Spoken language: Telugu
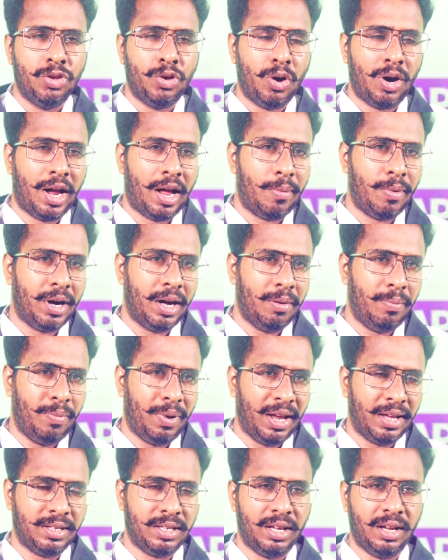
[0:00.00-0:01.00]
సో కాబట్టి
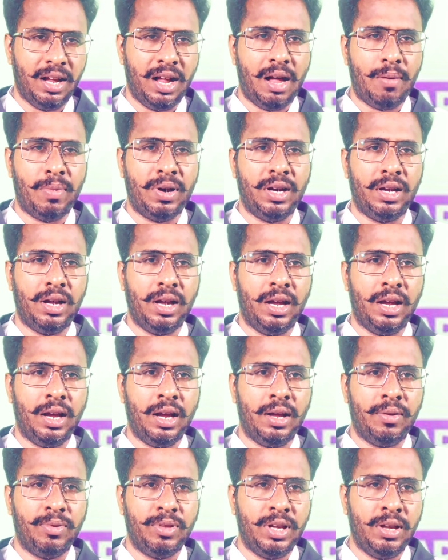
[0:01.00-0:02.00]
బేసిక్గా మనకి
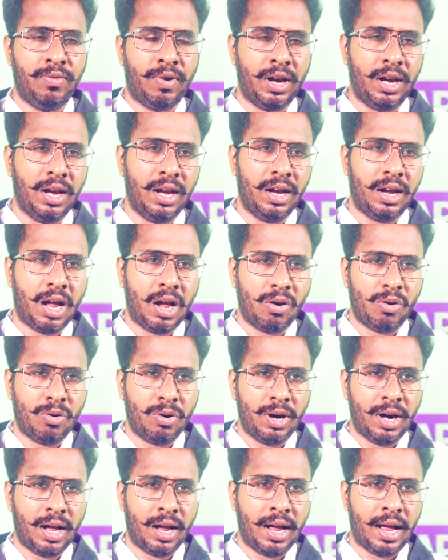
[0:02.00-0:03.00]
ఇవన్నీ
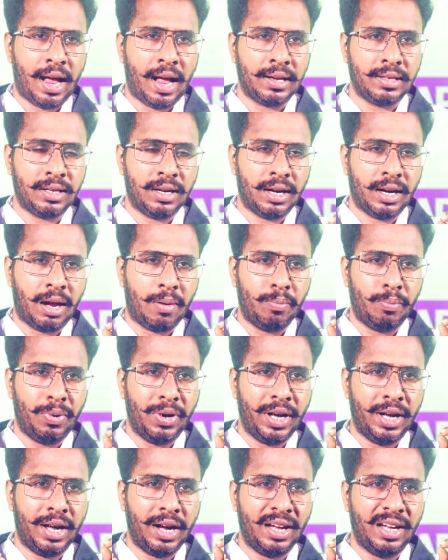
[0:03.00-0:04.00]
కాకుండా అసలు
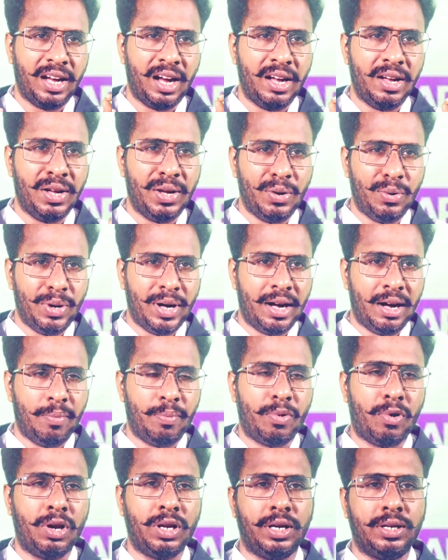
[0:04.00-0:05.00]
కంప్లీట్గా ఎండ్ టు
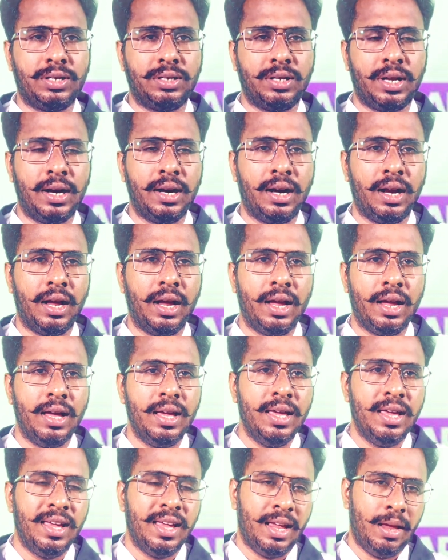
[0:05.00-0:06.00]
ఎండ్ ప్రాజెక్ట్స్ అంటే
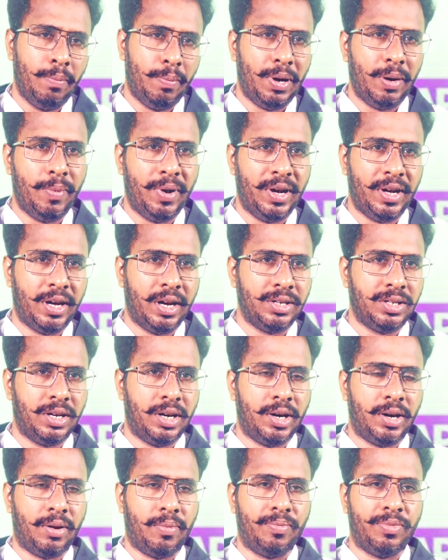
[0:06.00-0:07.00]

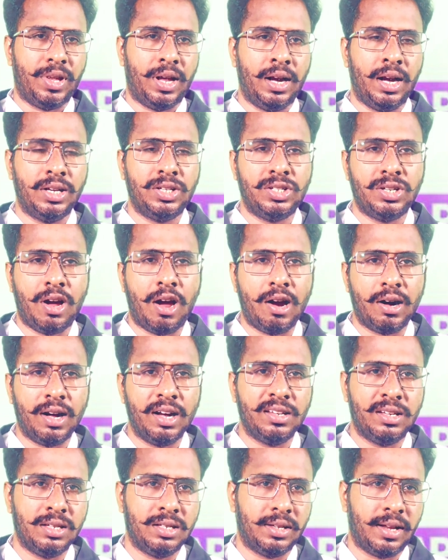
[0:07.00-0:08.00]
ఇంప్లిమెంటేషన్ అంటాం అంటే
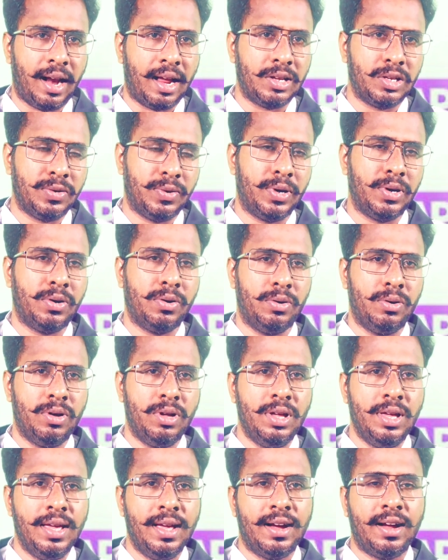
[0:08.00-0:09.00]
స్టార్ట్ నుంచి స్క్రాచ్ వరకు
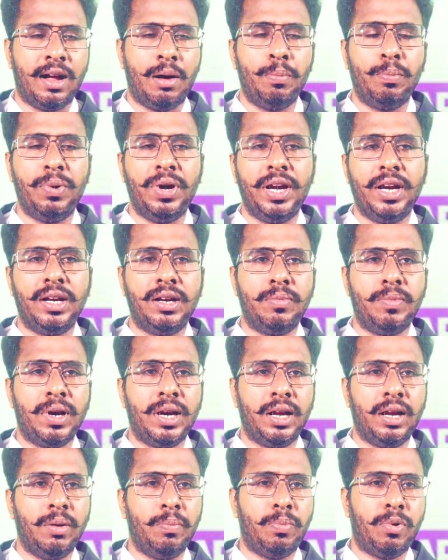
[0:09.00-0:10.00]
కంప్లీట్
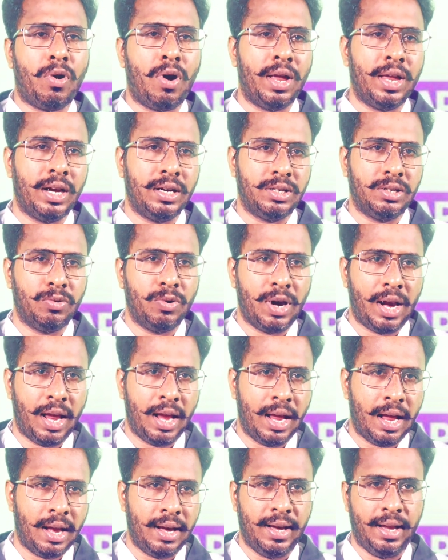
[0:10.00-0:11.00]
మనకి ప్రాజెక్ట్స్
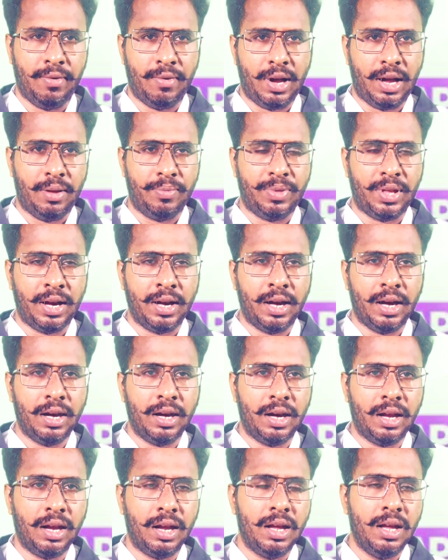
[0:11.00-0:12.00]
ఉన్నాయా లేవా అంటే
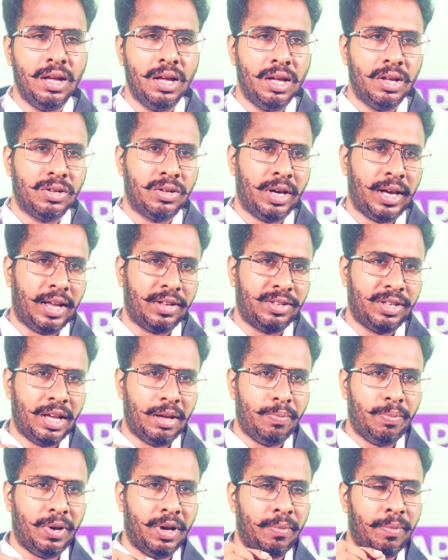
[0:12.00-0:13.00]
ఏంటి సో
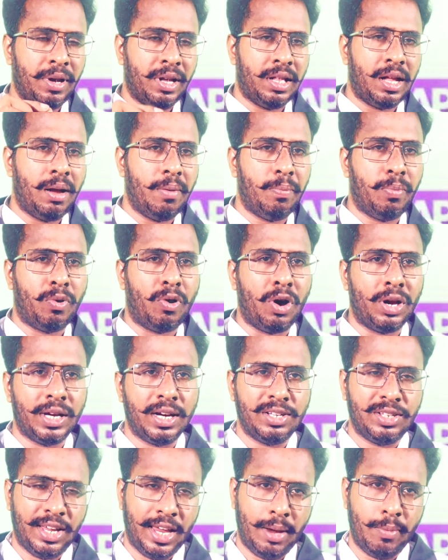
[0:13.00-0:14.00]
ఎస్ఏపి మీద
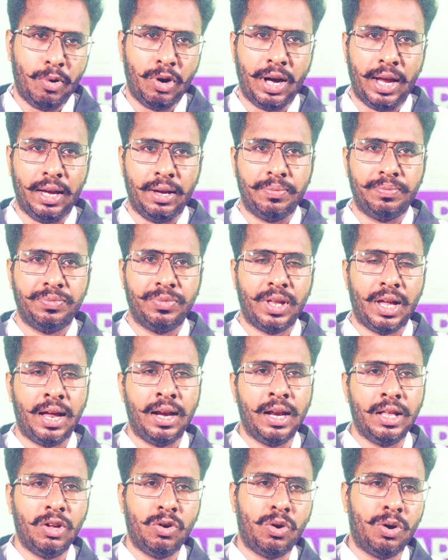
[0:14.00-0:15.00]
ప్రాజెక్ట్స్ ఏమున్నాయి
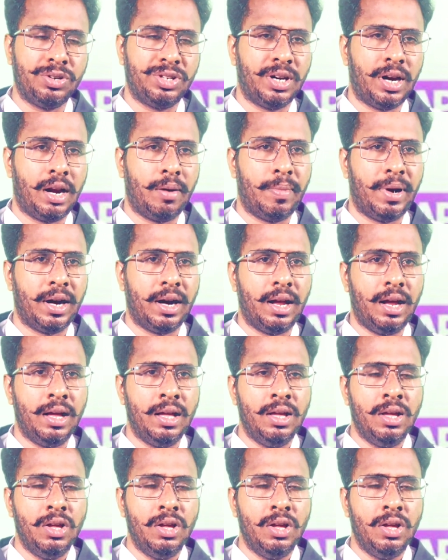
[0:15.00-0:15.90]
అనేది క్వశ్చన్ అనమాట